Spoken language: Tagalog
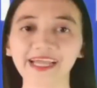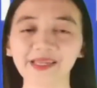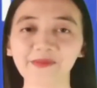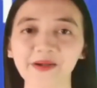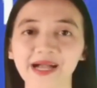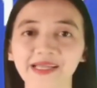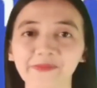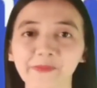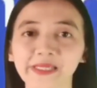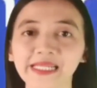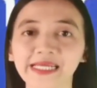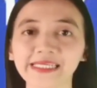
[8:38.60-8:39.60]
Kaya
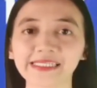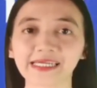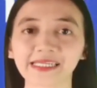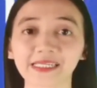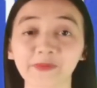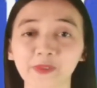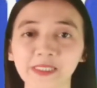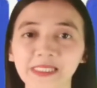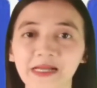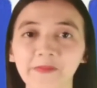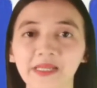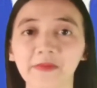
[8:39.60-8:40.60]
naman, bilang isang
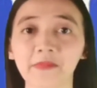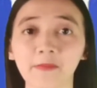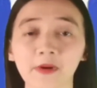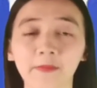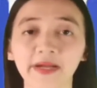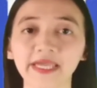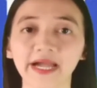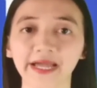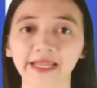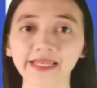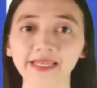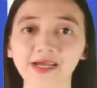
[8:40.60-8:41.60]
responsableng
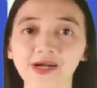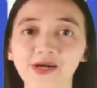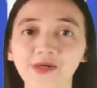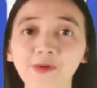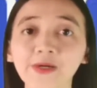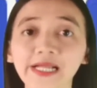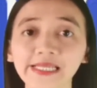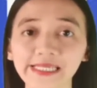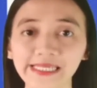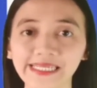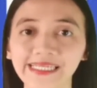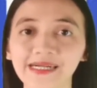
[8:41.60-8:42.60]
mamamayan,
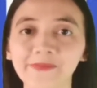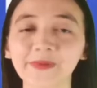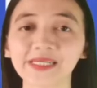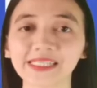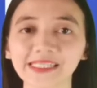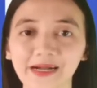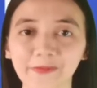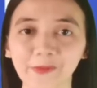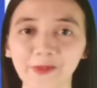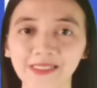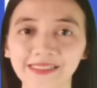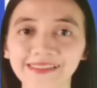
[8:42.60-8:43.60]
ugaliin ang
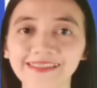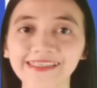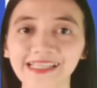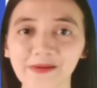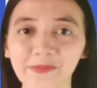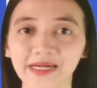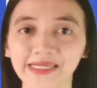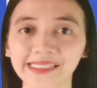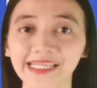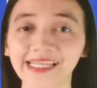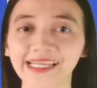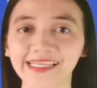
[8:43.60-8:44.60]
pagtatapon sa
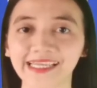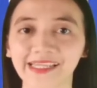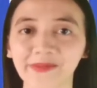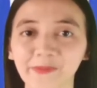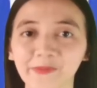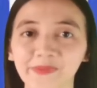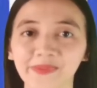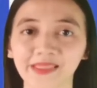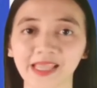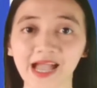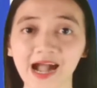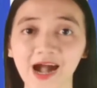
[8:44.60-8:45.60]
tamang lalagyan.
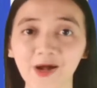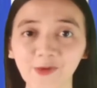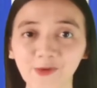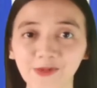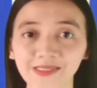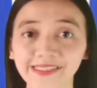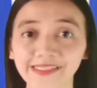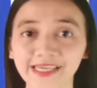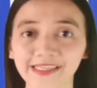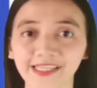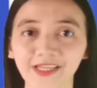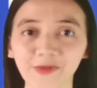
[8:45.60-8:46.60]
Ako
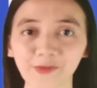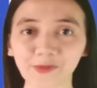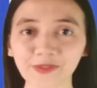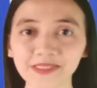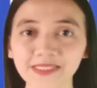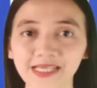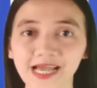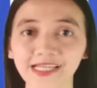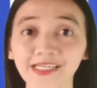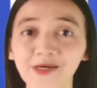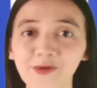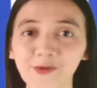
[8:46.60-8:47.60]
si Ben De La Cruz,